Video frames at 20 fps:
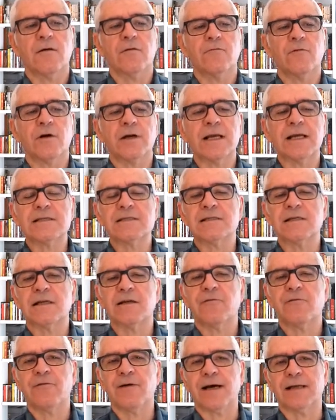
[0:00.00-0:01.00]
Vuole essere
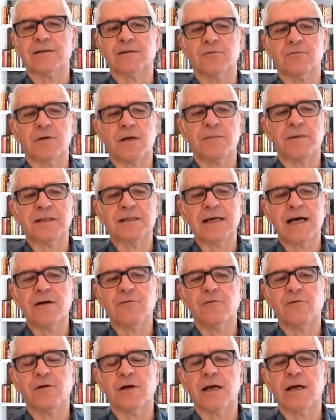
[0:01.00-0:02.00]
infatti una
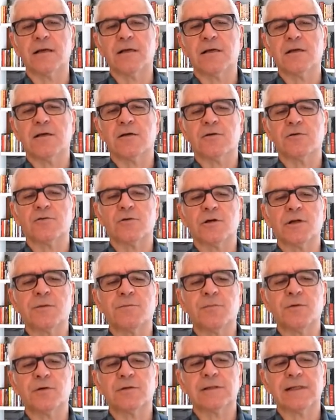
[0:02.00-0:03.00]
metafora
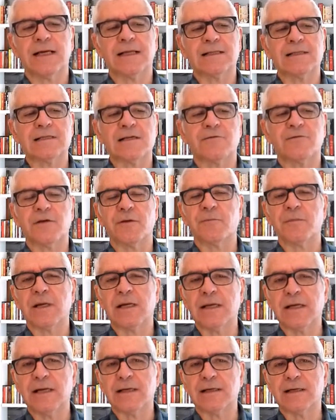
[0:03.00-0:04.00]
sull'importanza
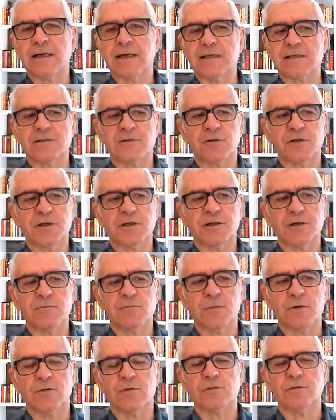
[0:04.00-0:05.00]
femminile nella storia del
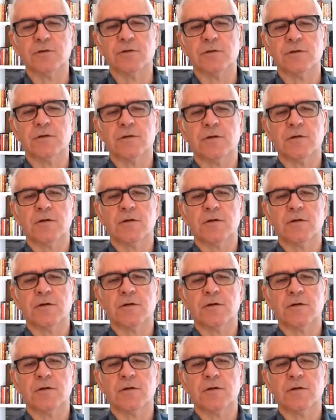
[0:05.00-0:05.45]
mondo,